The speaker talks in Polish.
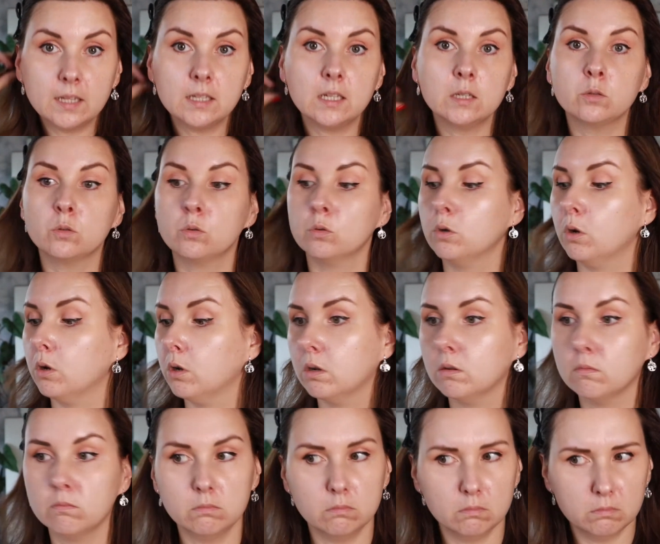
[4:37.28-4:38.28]
a na drugą,
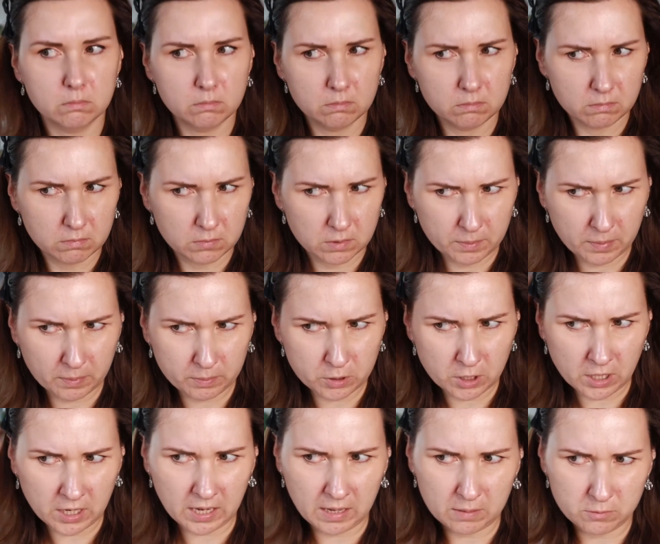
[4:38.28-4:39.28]
no bo
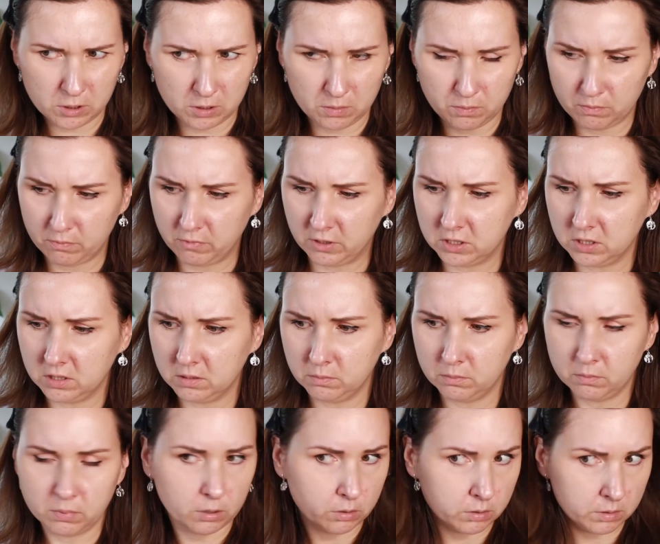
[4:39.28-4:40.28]
przejechałam sobie właśnie
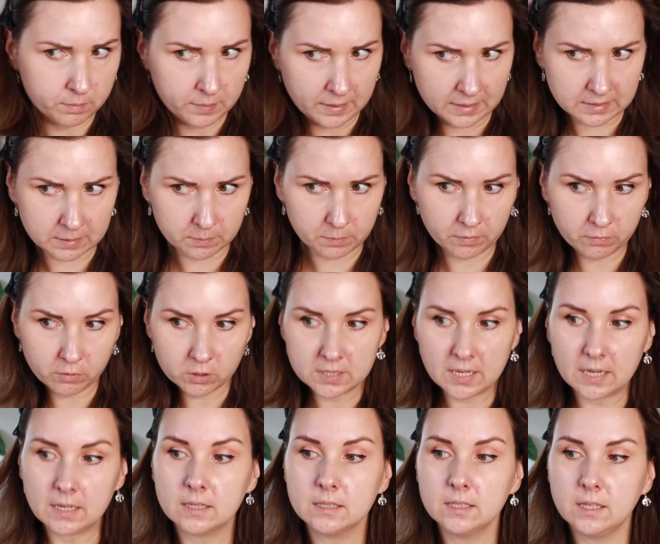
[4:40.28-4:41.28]
tym brudnym palcem po
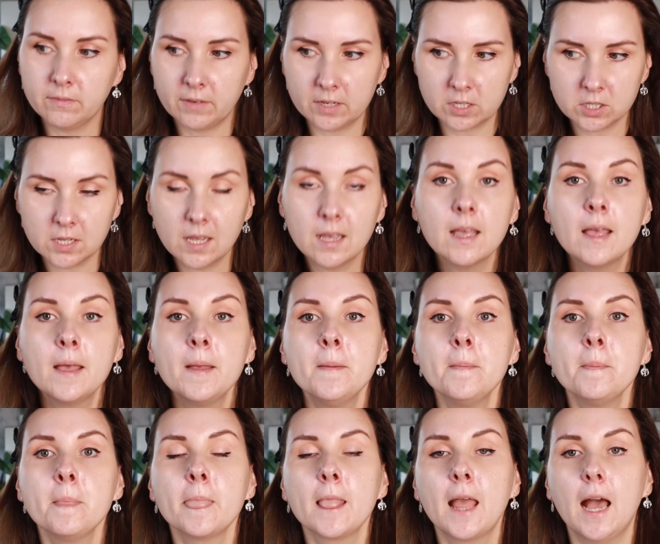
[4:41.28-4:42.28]
włosach, nieważne,
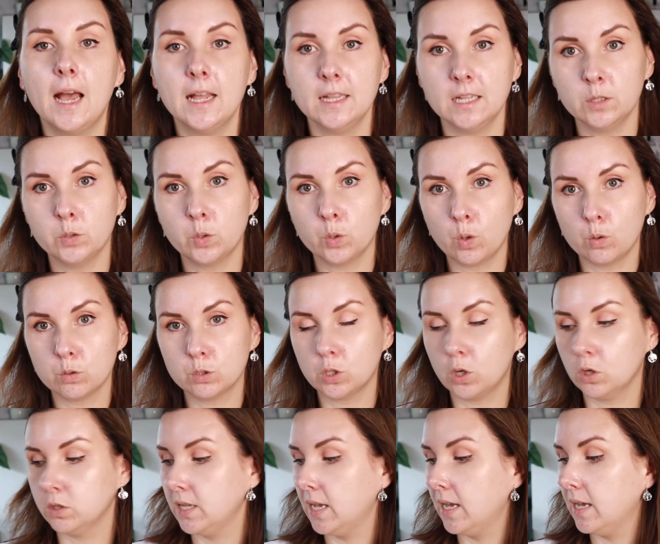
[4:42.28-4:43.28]
a na drugą
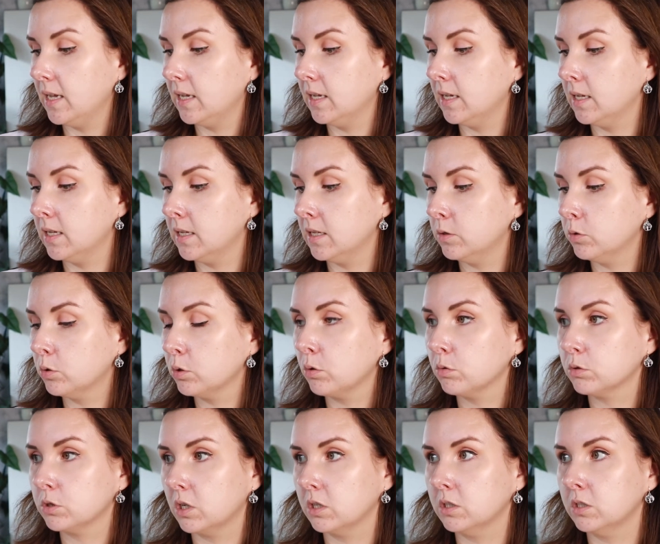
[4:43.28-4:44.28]
stronę, e,
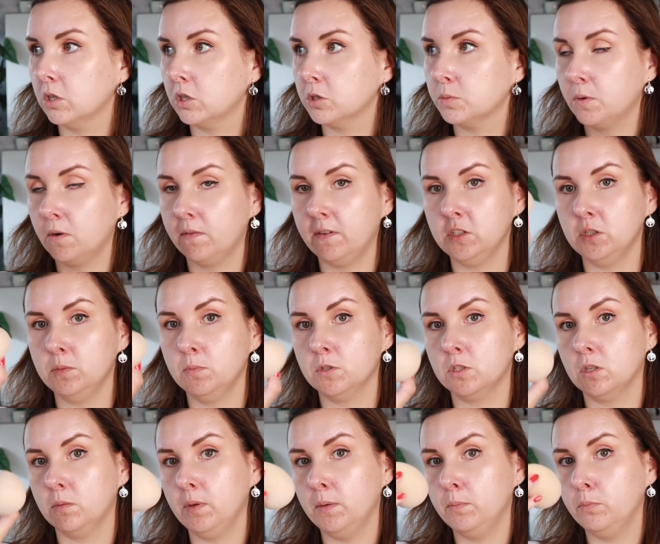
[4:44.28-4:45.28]
drugą stronę rozprowadzimy
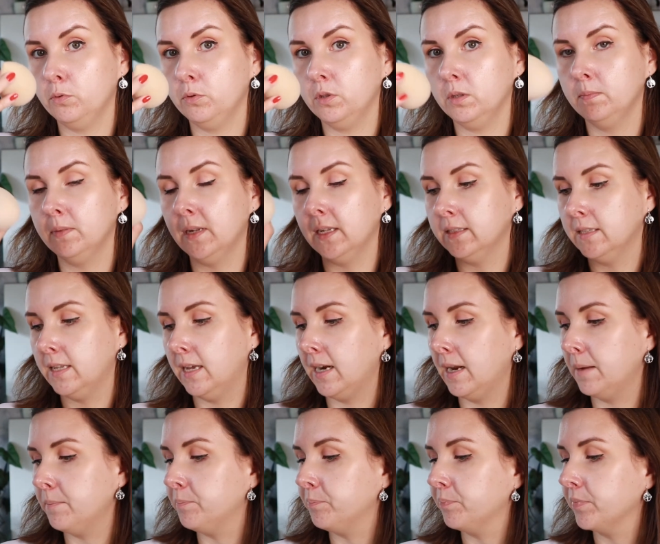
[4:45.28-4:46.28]
sobie Beauty
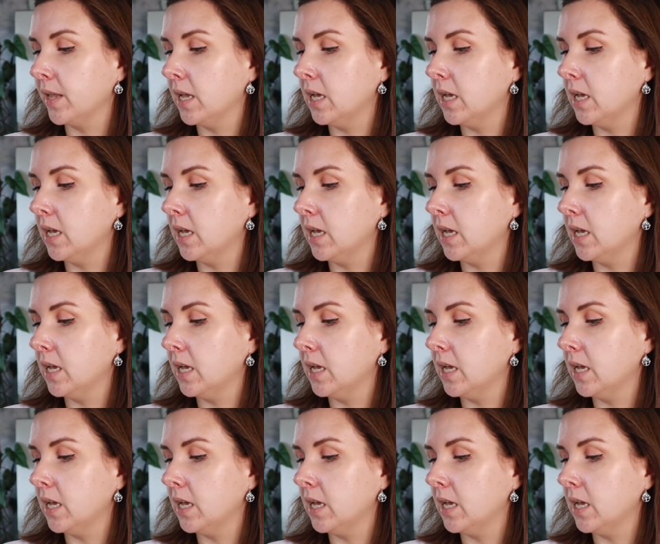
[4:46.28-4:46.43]
Blenderem